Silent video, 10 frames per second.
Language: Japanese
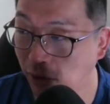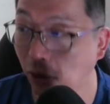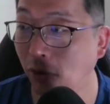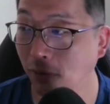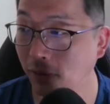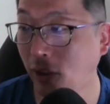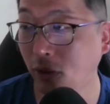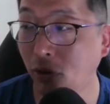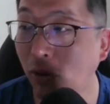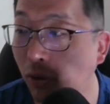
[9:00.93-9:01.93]
超、
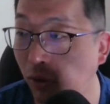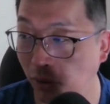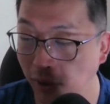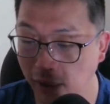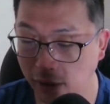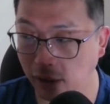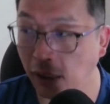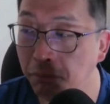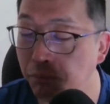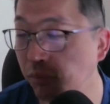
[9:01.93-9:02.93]
超
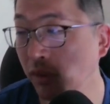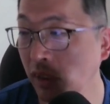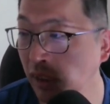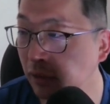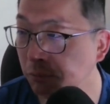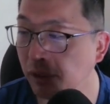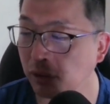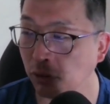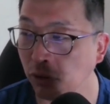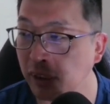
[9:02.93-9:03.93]
シンプル、
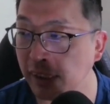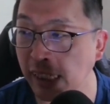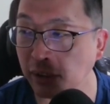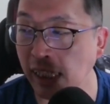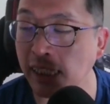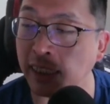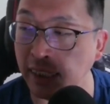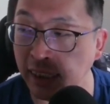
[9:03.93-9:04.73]
イズベストのオリジナルケーキ1